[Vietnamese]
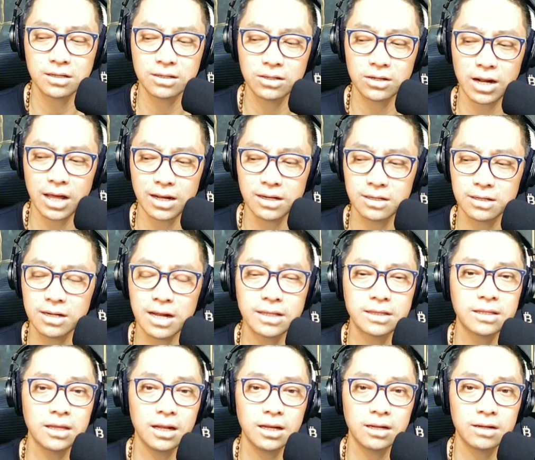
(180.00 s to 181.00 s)
nó đã nó đã
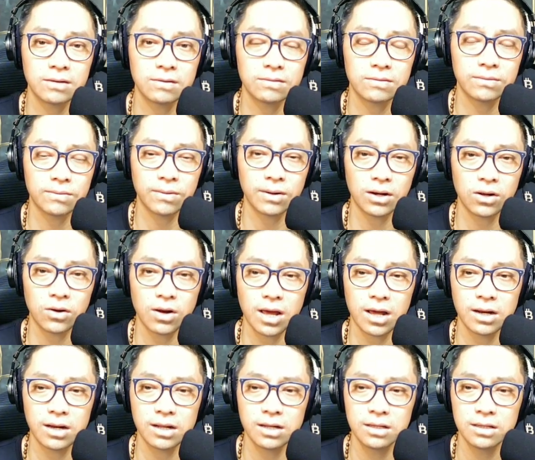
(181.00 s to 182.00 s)
chết và nó đã
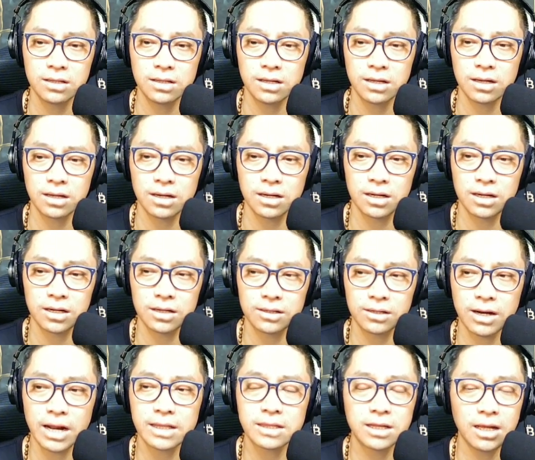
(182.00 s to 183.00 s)
uh,
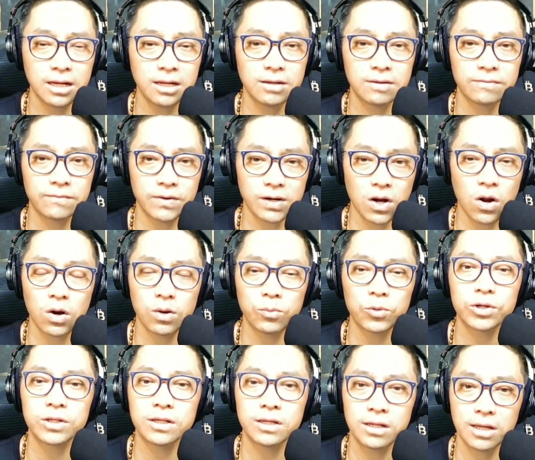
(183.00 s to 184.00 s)
nó đã chết và đó là một
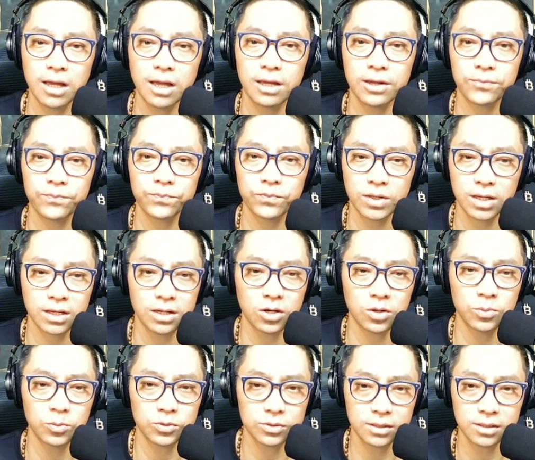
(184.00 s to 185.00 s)
cái thiết kế đó
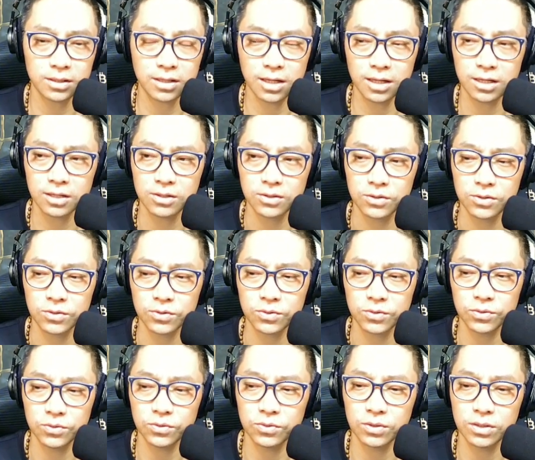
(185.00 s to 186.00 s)
là một thiết kế
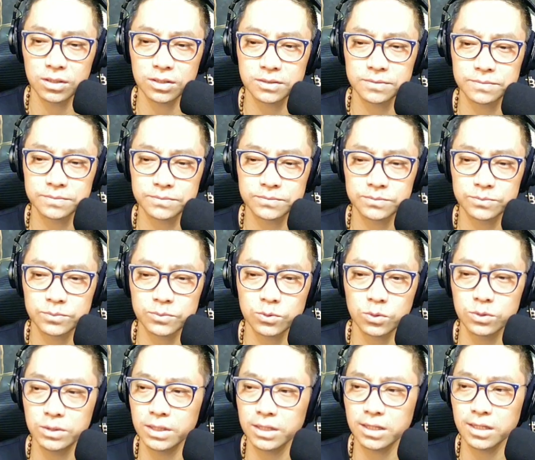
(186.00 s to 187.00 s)
của
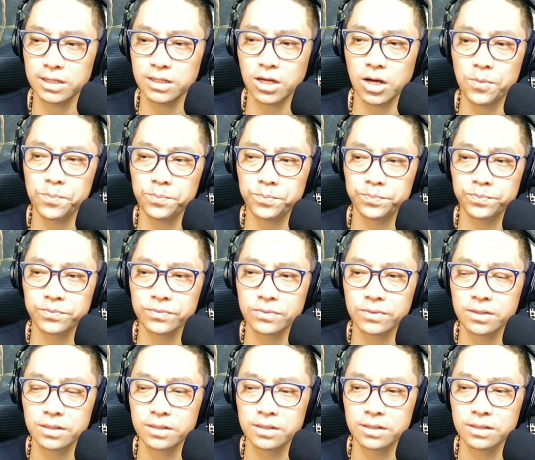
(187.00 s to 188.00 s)
của những cái nhóm
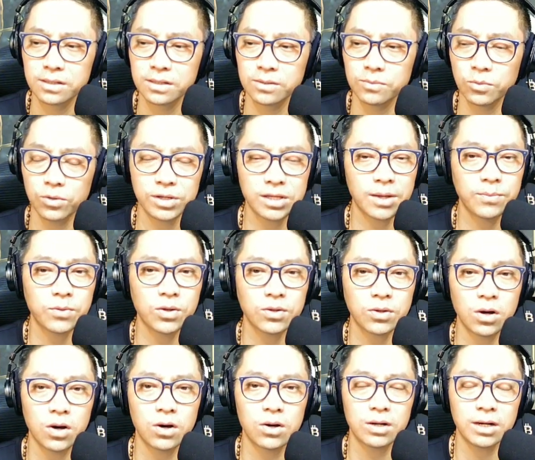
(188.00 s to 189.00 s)
một cái nhóm nhỏ
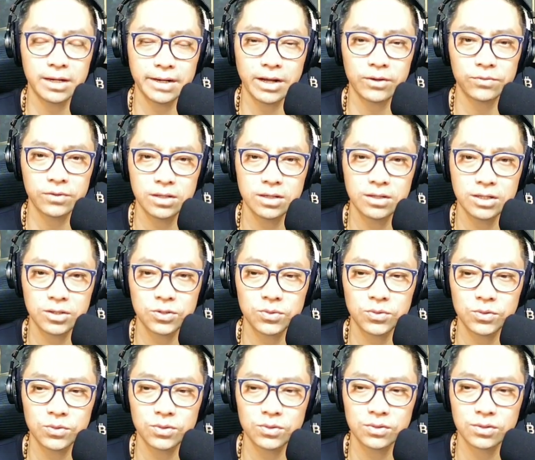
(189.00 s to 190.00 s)
nhỏ lãnh đạo thế giới này
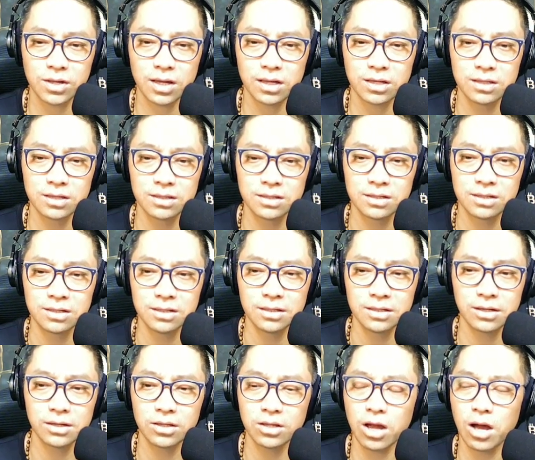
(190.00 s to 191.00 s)
thôi ok
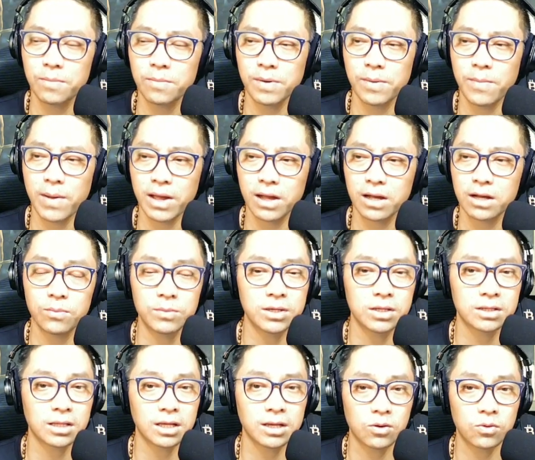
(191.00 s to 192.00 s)
những cái nhóm mà bạn không bao
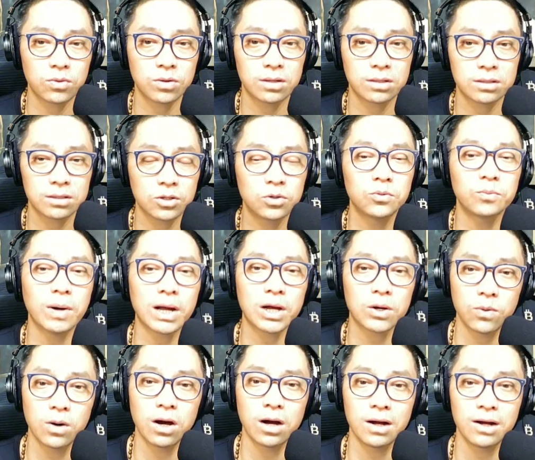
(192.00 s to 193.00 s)
giờ thấy thấy khuôn mặt
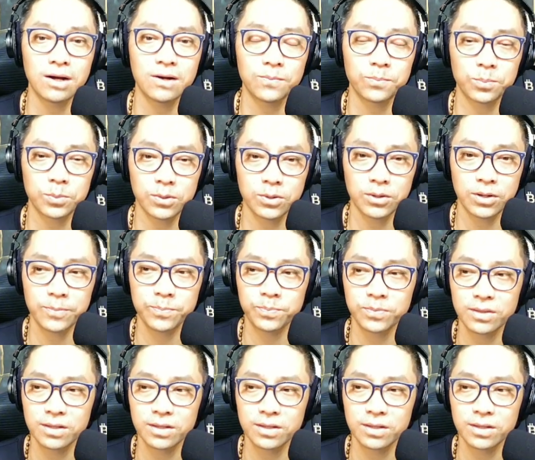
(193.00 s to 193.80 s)
của họ ok uh,